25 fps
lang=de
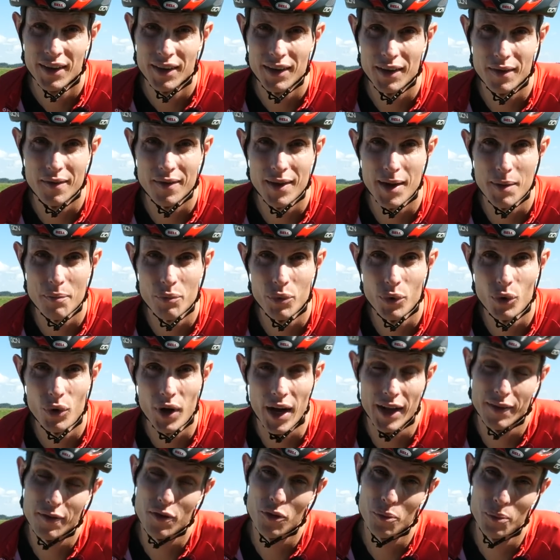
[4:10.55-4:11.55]
das
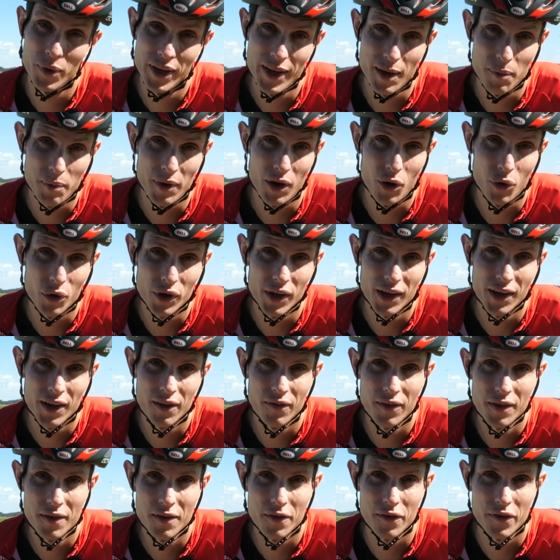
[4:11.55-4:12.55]
Tempo, hat somit aber auch eine
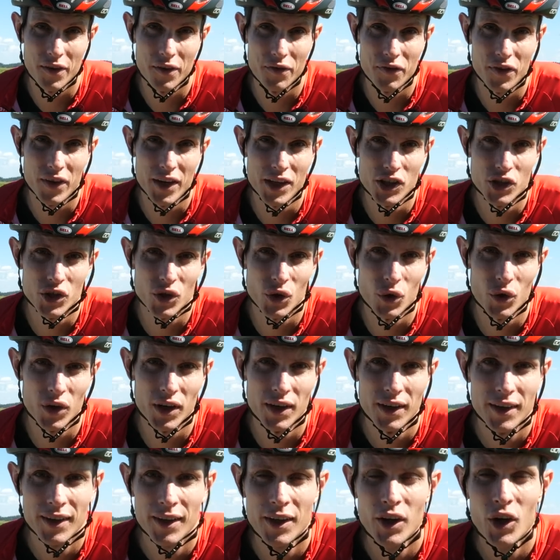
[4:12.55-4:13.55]
gewisse Verpflichtung.